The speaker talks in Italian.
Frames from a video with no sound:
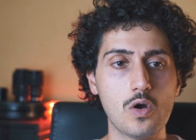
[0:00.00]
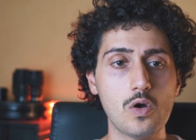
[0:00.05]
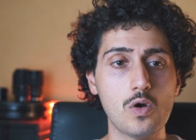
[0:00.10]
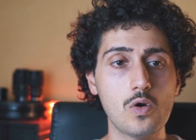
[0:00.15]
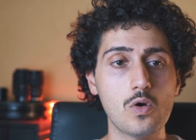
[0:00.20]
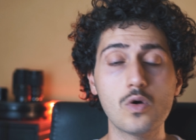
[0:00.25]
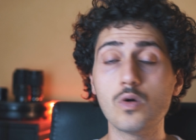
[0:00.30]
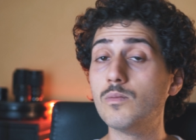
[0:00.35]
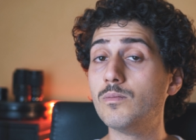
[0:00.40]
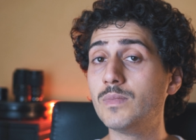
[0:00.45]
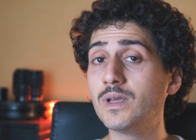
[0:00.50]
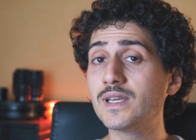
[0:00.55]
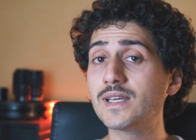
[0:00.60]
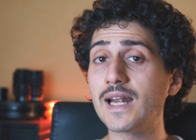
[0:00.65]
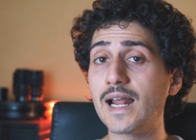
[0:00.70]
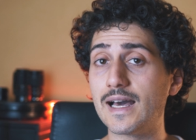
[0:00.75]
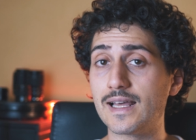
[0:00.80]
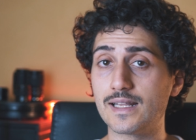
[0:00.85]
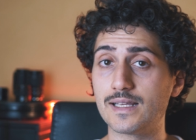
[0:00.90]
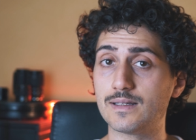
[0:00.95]
o
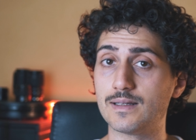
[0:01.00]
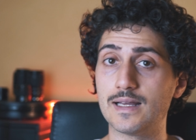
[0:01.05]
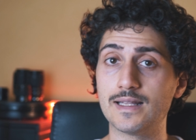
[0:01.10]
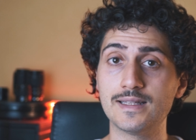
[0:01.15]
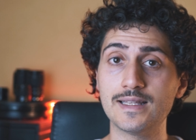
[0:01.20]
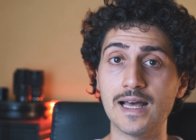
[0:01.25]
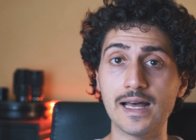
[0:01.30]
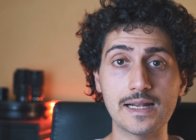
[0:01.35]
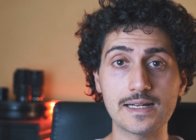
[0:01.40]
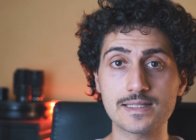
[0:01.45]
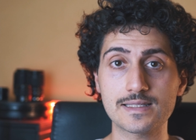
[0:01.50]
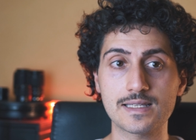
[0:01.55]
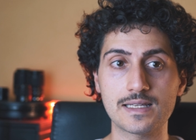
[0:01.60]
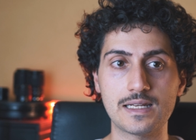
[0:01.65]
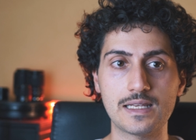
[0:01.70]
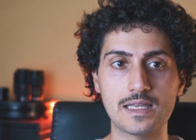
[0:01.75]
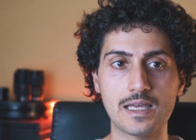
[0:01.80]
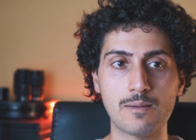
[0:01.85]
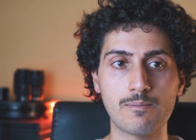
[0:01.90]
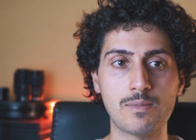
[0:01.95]
migrare,
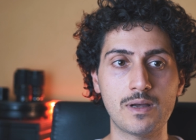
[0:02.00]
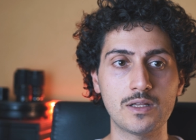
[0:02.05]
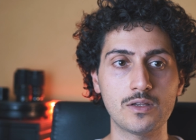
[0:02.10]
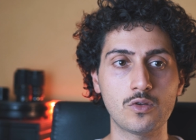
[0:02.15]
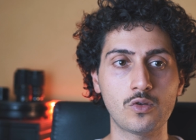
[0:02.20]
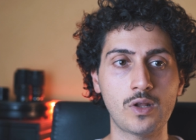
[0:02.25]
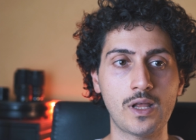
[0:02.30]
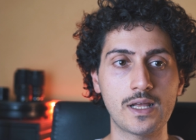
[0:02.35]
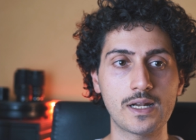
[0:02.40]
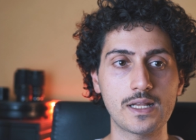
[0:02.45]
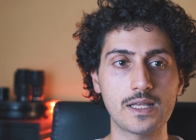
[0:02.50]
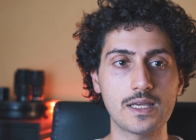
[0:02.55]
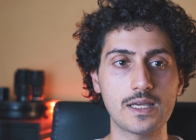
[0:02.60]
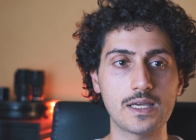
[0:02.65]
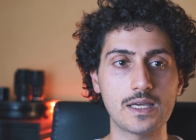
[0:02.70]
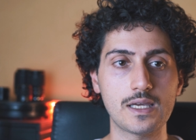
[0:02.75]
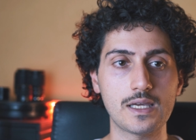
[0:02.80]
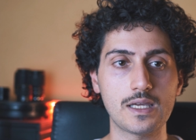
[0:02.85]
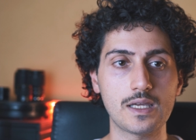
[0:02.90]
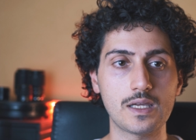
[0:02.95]
andarsene e
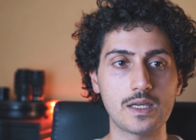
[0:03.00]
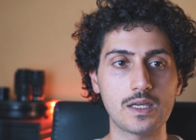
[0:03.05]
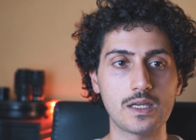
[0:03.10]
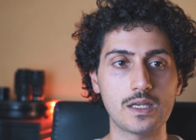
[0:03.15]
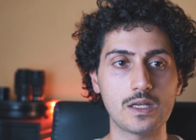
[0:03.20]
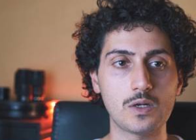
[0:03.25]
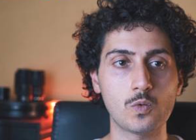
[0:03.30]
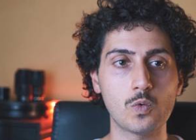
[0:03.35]
abbandonare il